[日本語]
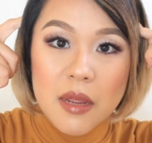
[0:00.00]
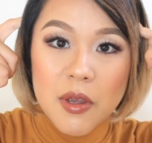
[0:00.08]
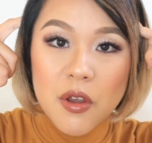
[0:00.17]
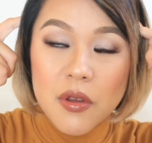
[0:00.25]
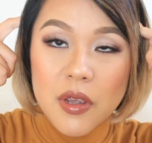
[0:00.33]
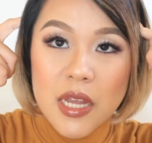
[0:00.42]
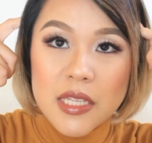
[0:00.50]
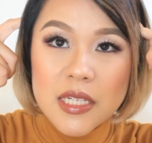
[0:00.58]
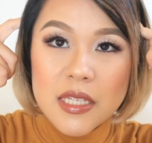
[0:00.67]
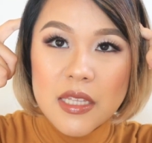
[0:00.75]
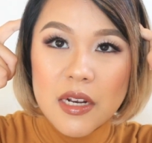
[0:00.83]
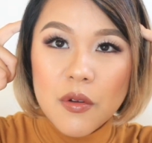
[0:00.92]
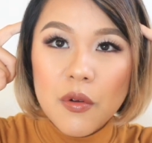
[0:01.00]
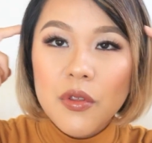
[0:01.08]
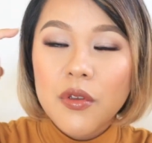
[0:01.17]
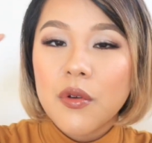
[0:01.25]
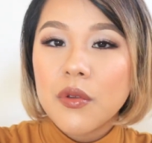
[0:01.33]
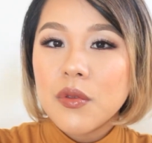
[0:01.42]
まあ、こういう感じだったらこう
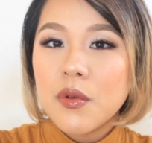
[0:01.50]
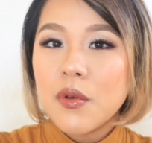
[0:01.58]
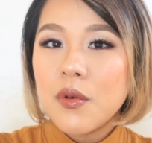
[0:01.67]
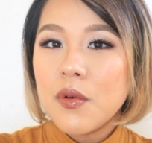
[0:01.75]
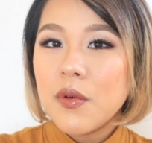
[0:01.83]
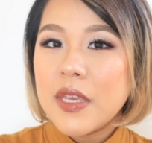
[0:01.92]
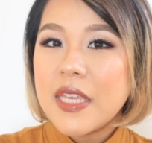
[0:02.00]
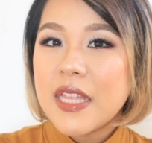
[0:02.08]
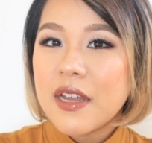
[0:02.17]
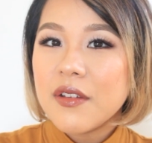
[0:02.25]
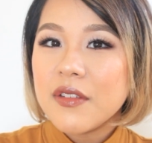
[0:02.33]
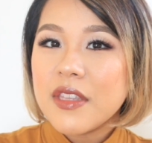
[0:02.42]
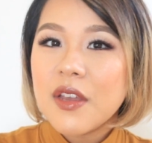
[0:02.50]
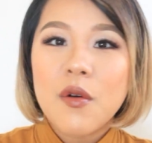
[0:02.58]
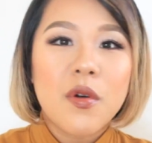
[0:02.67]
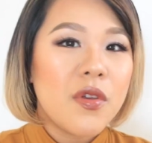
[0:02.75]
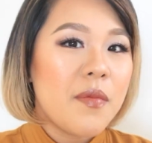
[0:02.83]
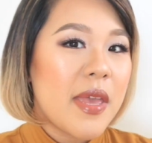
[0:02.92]
いうことを言いたくって、
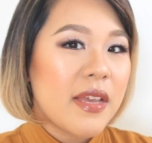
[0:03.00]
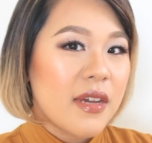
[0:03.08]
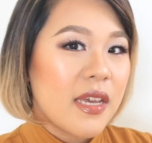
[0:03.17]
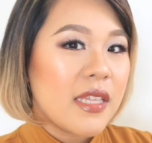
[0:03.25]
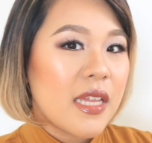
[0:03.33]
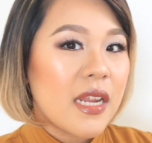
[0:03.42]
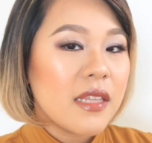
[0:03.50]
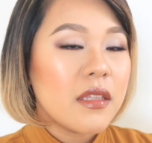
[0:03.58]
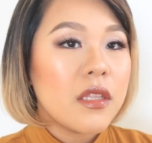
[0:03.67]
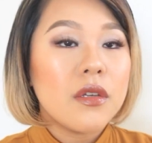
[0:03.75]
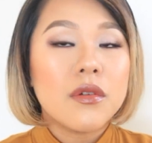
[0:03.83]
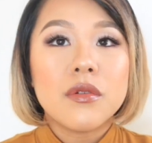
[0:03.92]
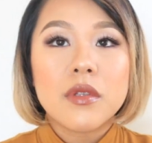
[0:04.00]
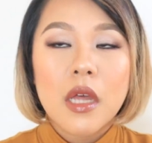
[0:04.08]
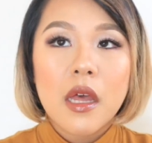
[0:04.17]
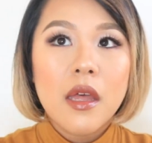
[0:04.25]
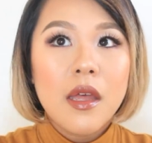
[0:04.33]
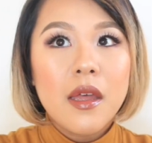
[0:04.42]
こういうメイクがいいんだなっていう風な